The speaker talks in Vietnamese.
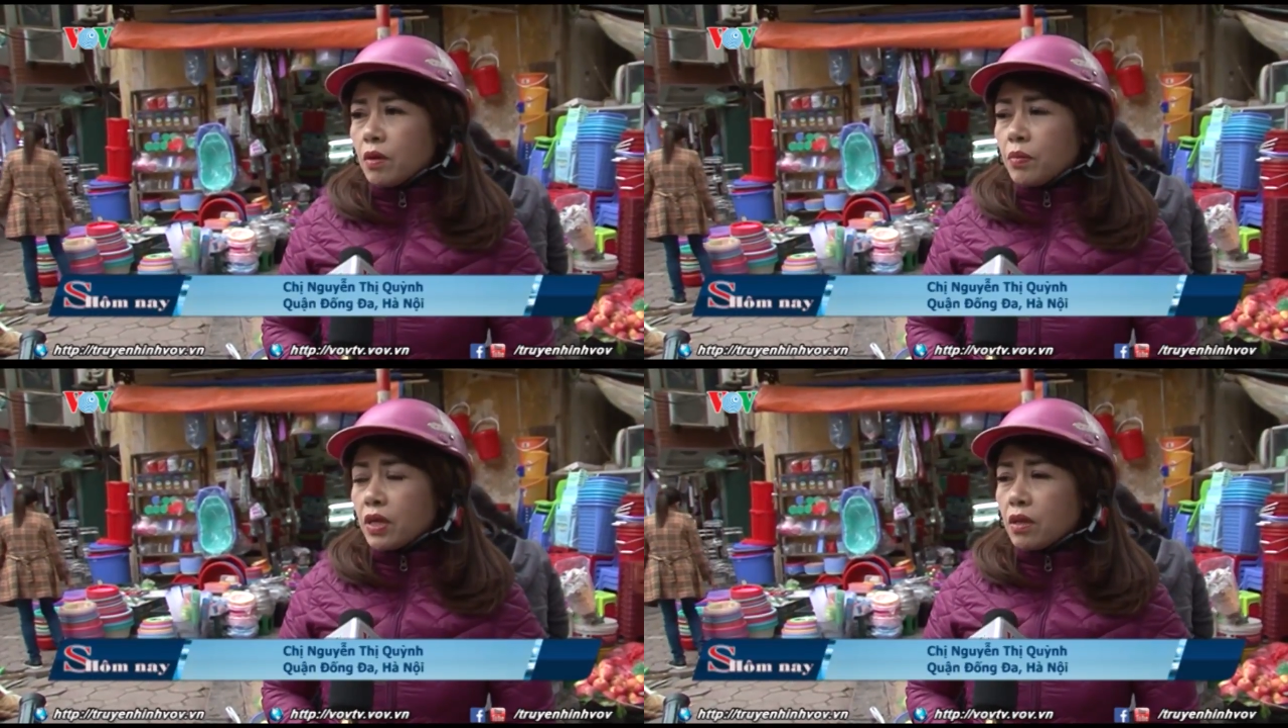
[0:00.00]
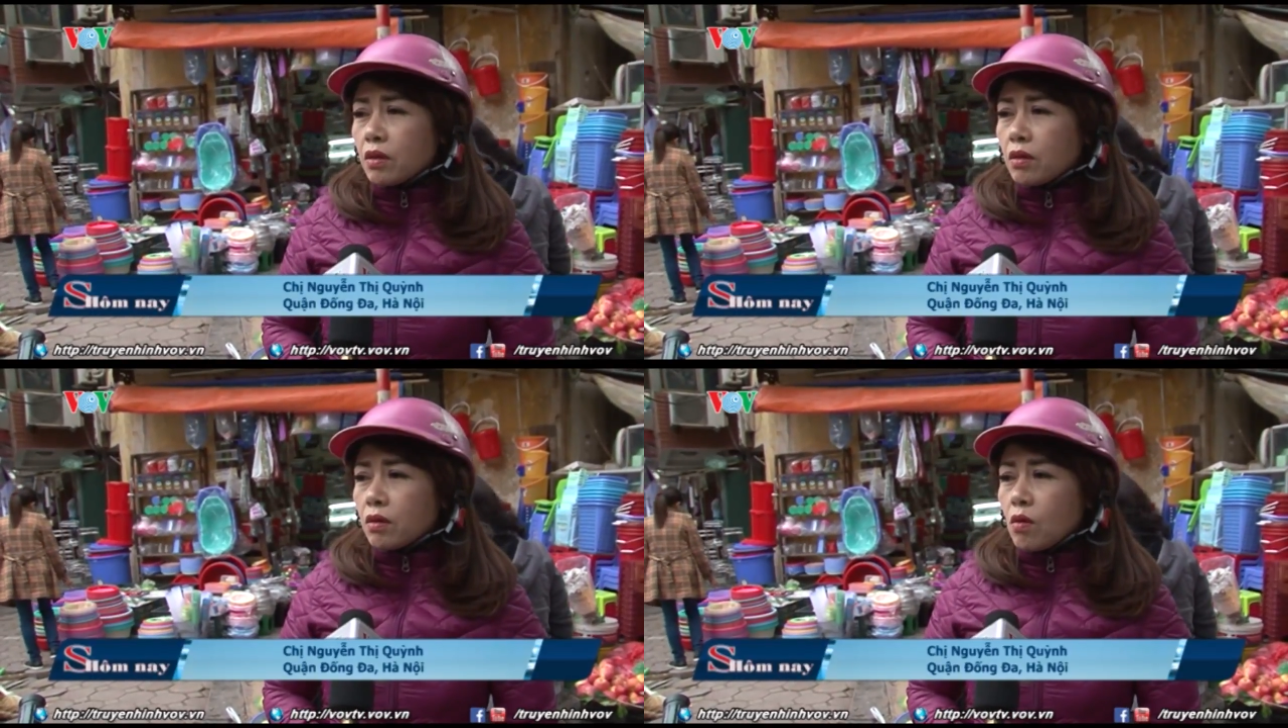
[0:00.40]

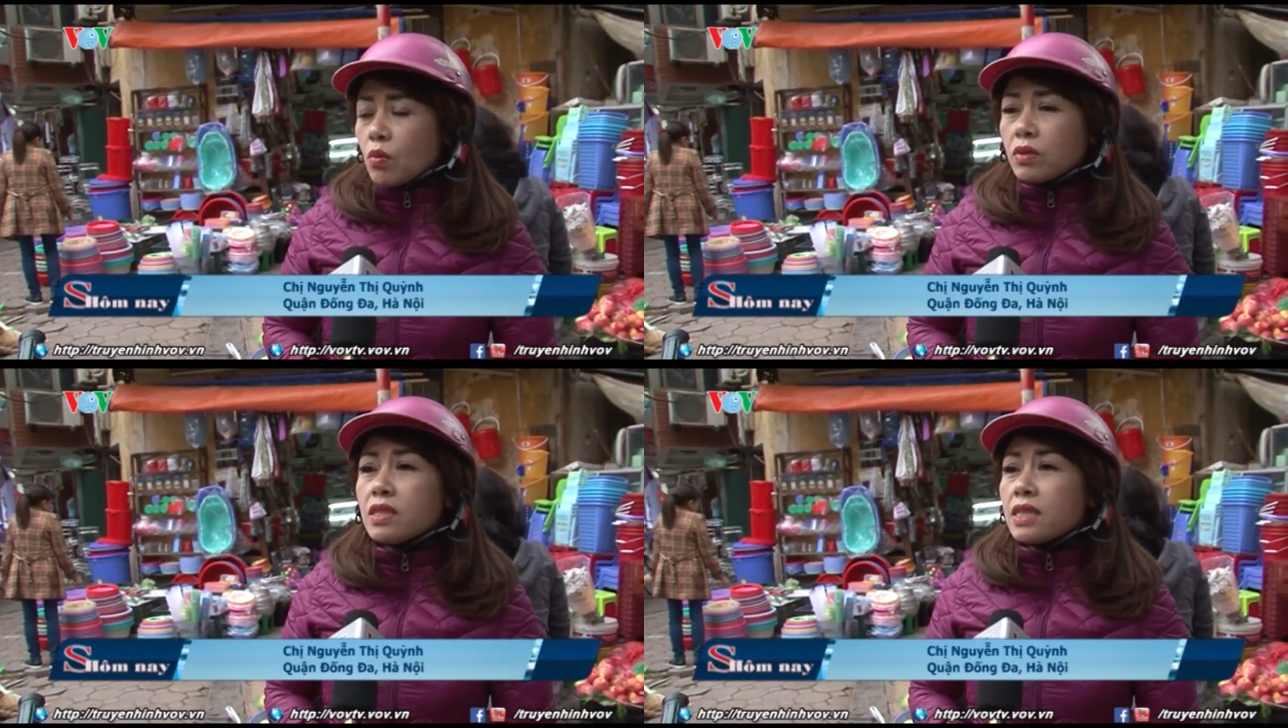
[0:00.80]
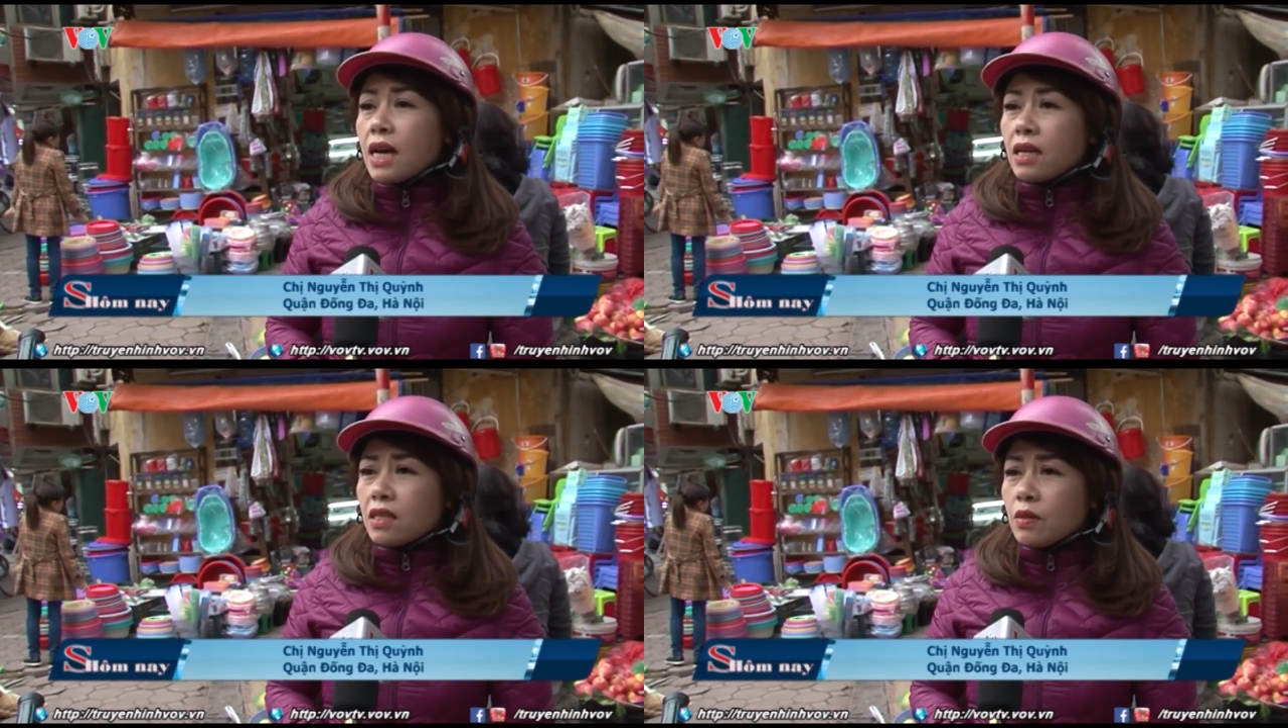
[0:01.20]
mình không có thời
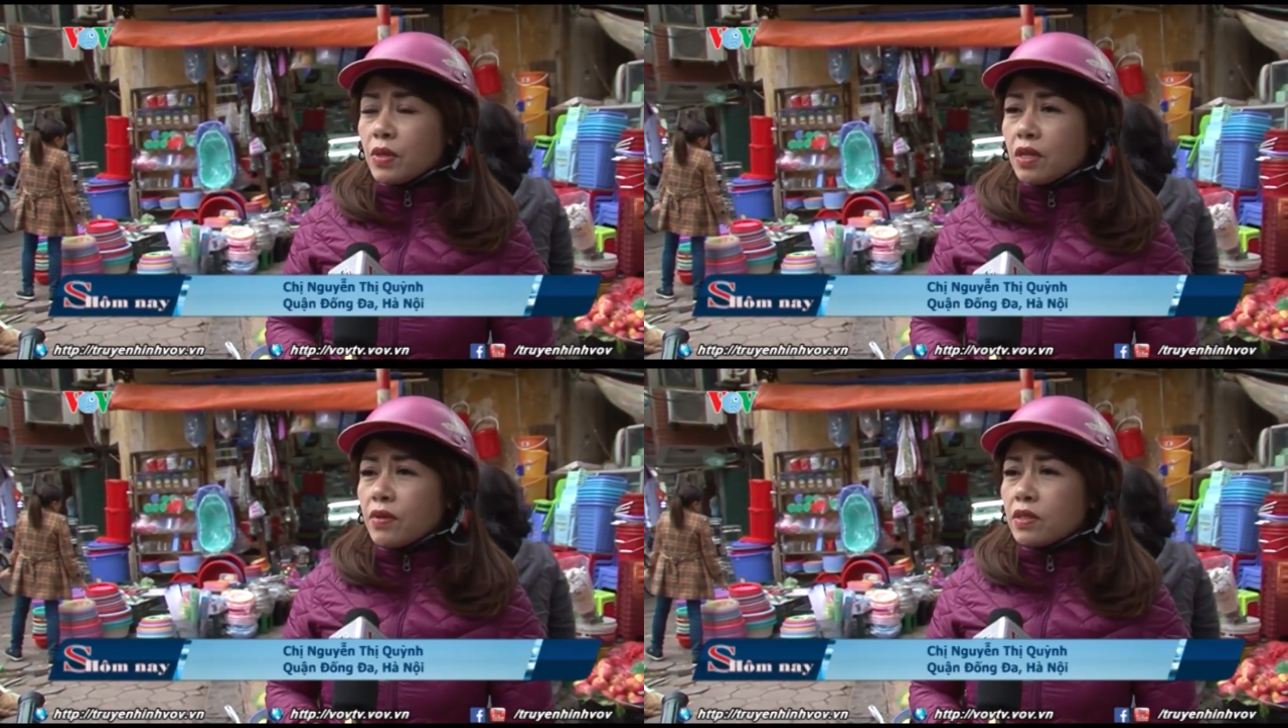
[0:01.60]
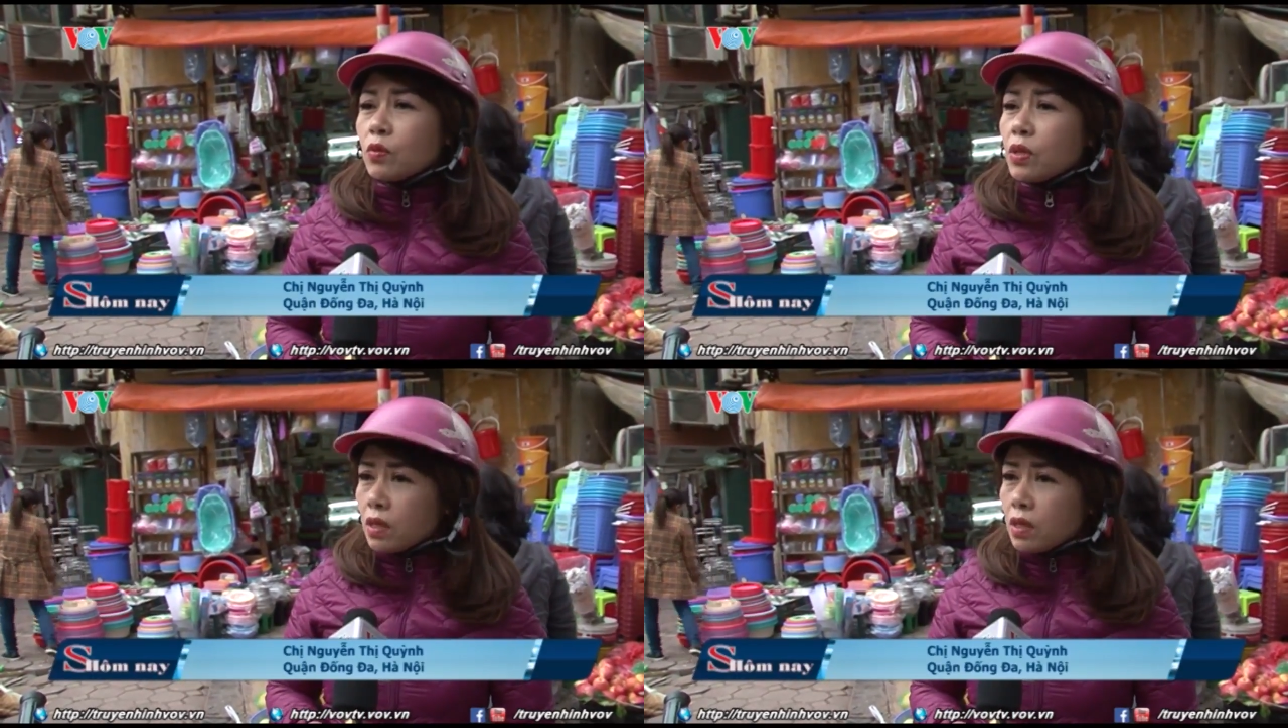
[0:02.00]
gian ấy, thì mình đi vào siêu